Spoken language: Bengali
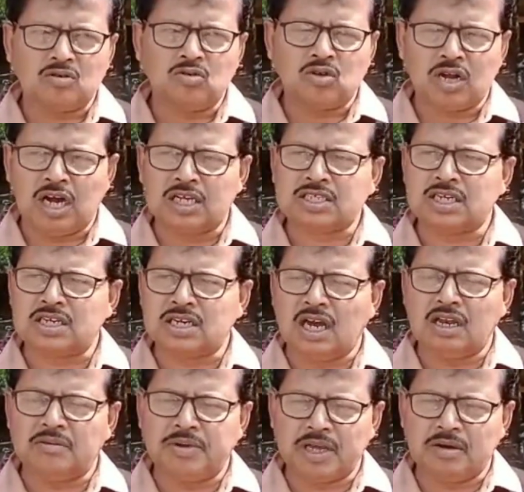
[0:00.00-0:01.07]
কোনো গাছের
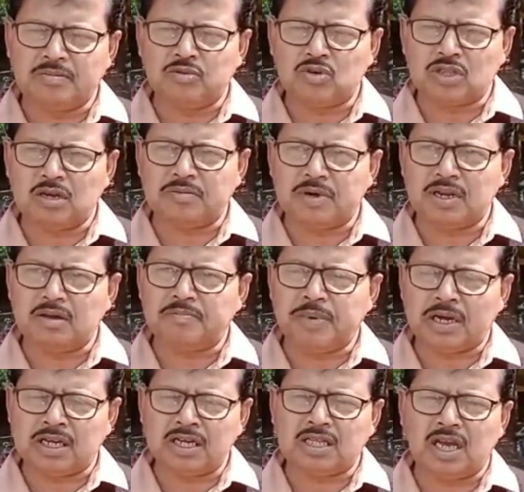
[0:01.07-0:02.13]
ডাল ভেঙে পড়তে পারে
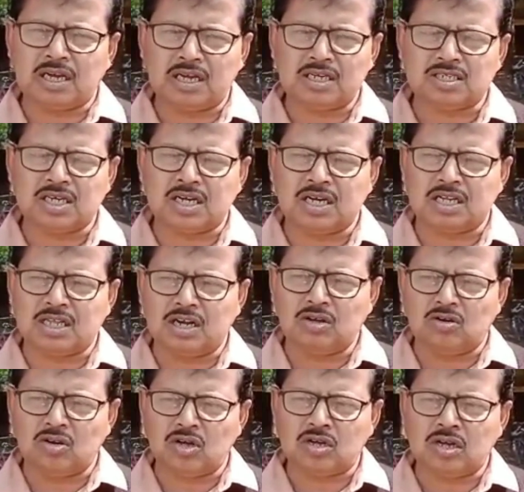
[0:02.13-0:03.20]
পাখি থাকে সেখানে
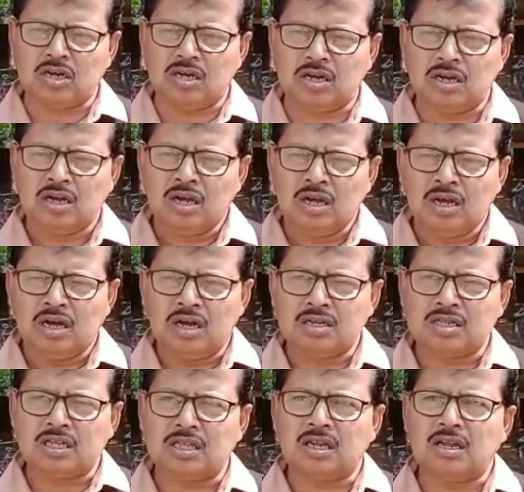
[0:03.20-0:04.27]
দাঁড়িয়ে অনেক
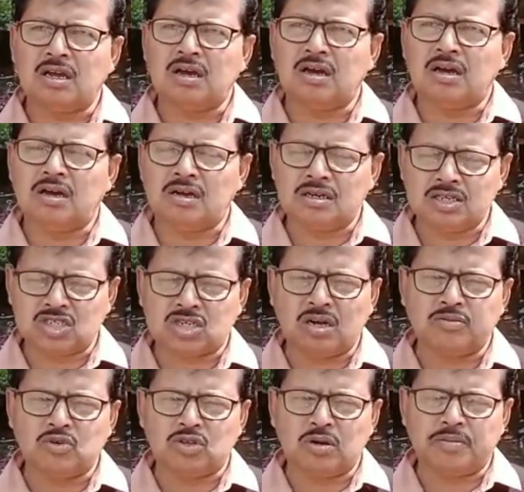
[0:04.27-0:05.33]
তাদের
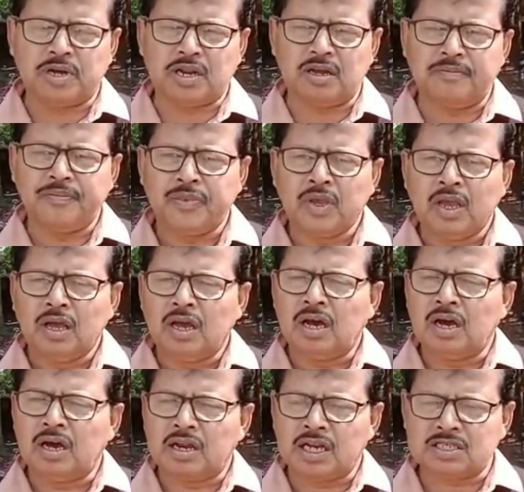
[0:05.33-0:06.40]
ডিস্টার্ব হতে পারে
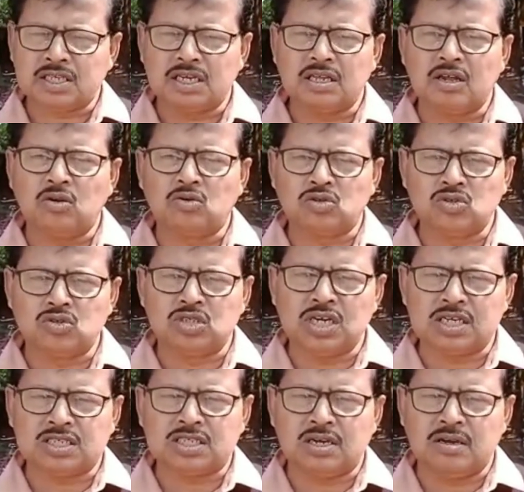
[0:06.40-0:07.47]
রাস্তা দিয়ে লোকজন
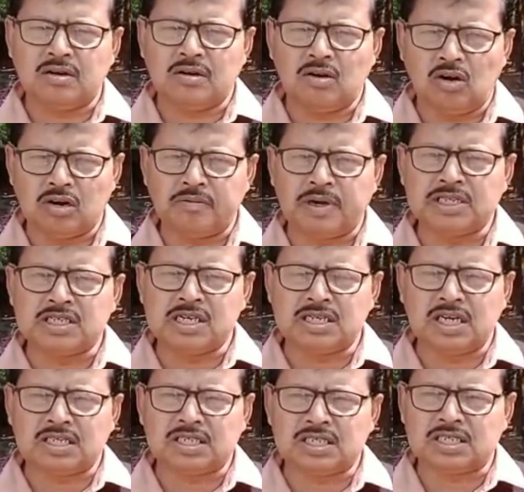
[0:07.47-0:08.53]
যাচ্ছে হর্ন বাজিয়ে
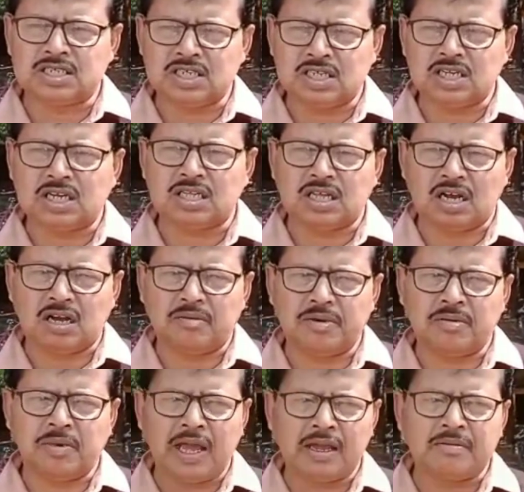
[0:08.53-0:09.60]
যাচ্ছে সেদিকে তাকাবে
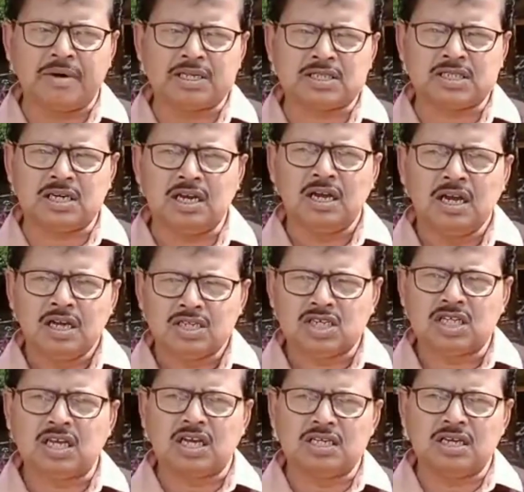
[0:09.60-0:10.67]
মাইক বাজছে
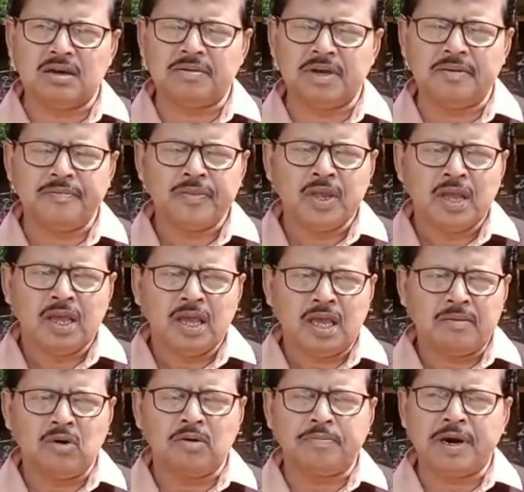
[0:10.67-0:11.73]
সেদিকে যাবে
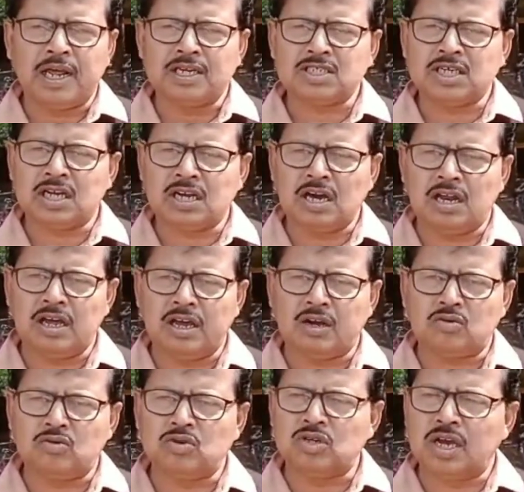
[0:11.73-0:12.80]
এবং পাড়ার শিক্ষালয়ে
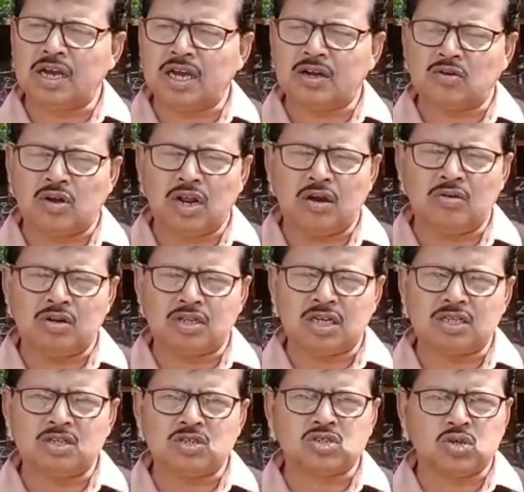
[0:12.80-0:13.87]
কোনো জায়গায় করা হলো
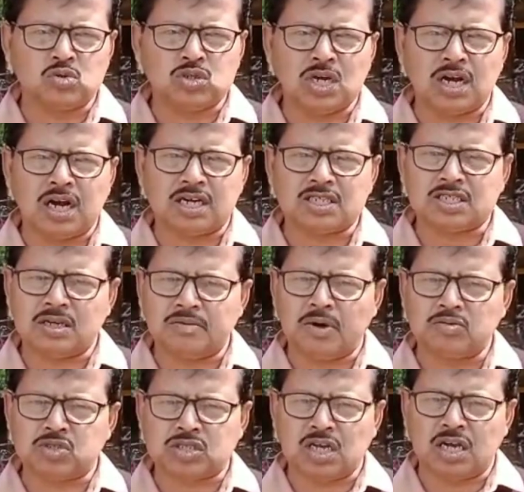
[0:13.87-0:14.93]
তাদের শৌচাগার সেই
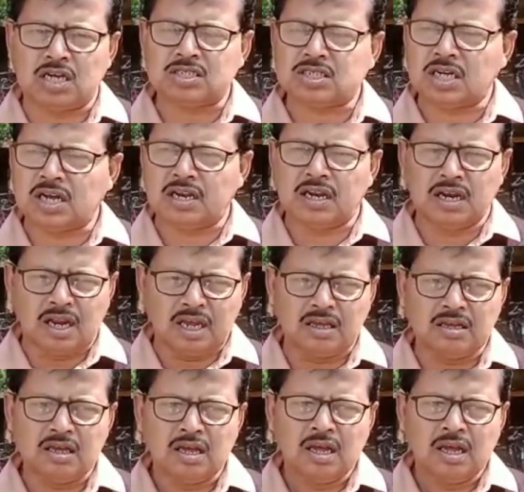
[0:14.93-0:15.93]
ব্যবস্থা সেখানে নেই